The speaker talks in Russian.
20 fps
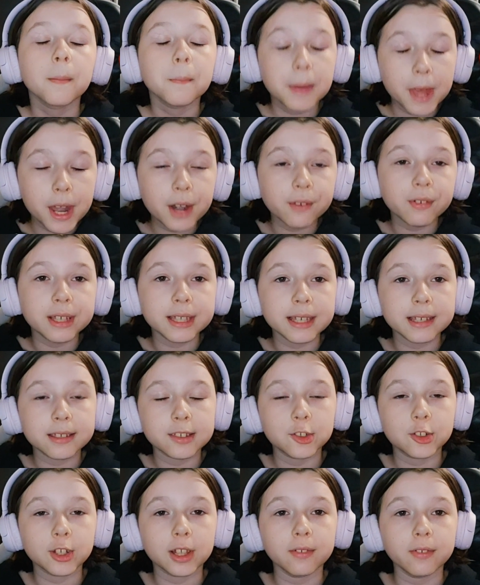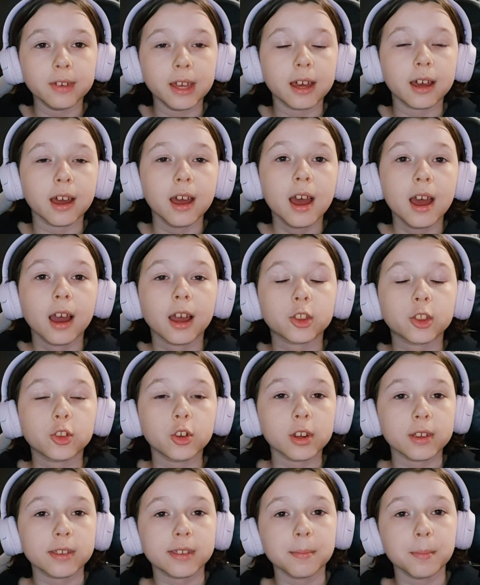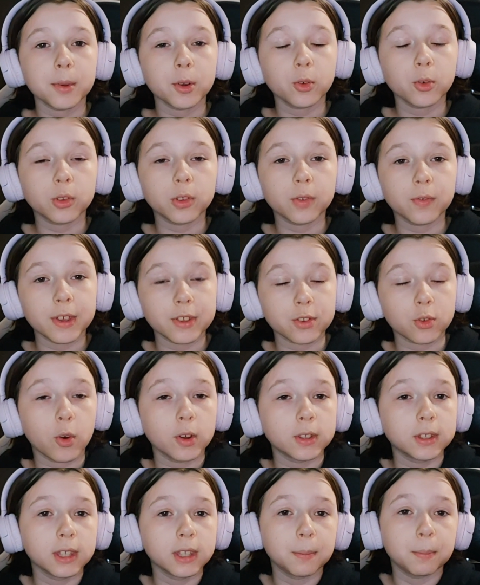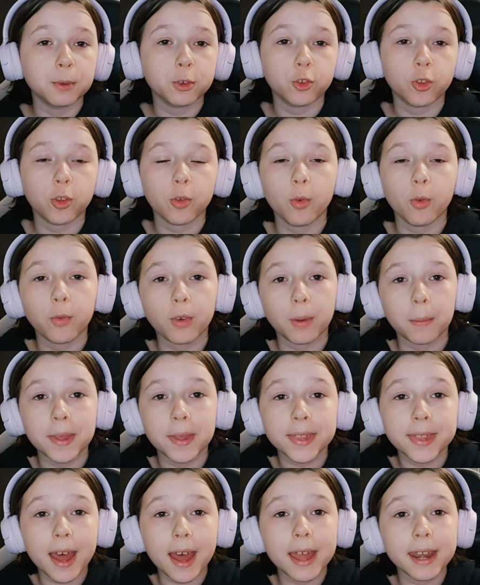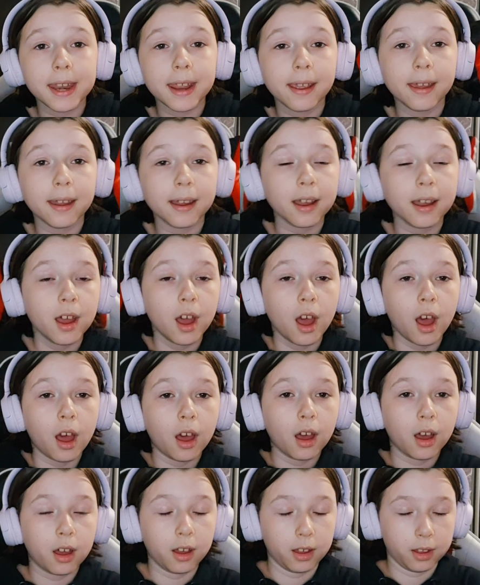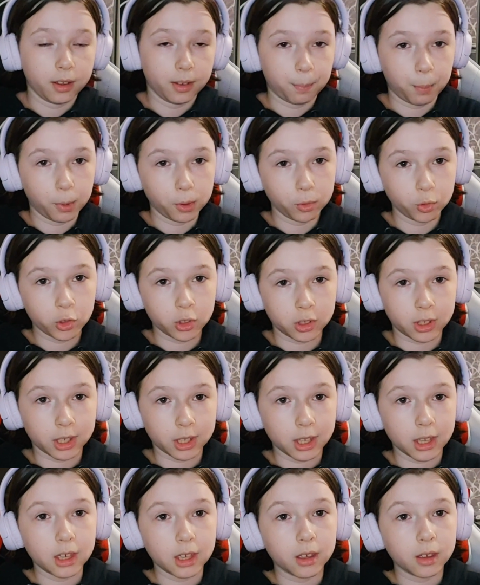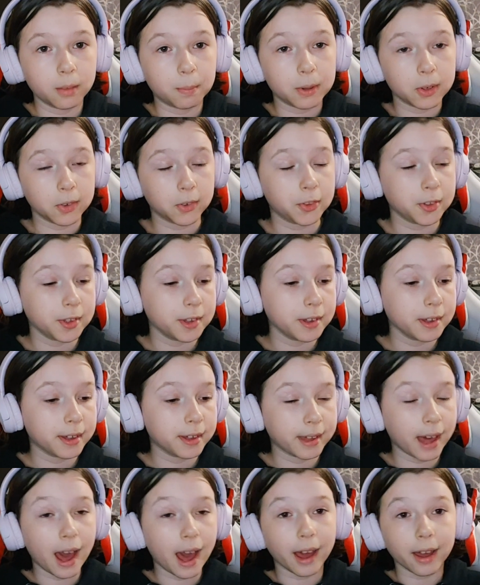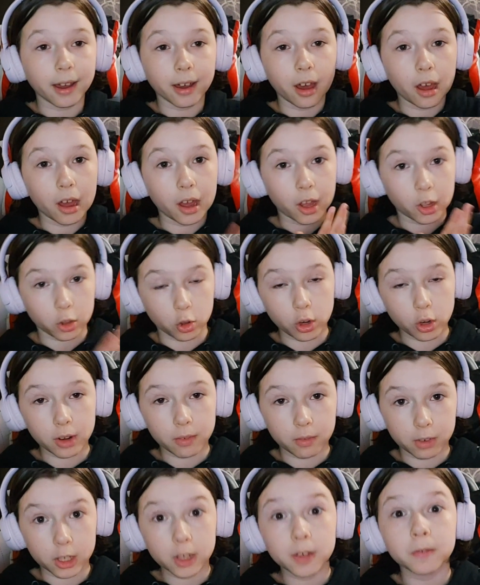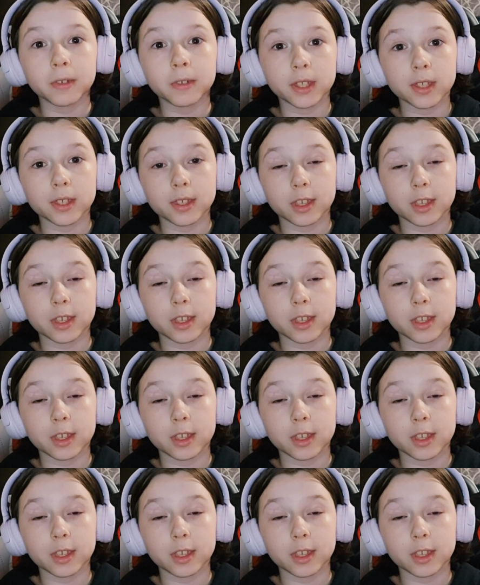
Первые 10 человек, которые соберут весь код и напишут его в комментариях, э, э, получит такие призы, как, которые вы видите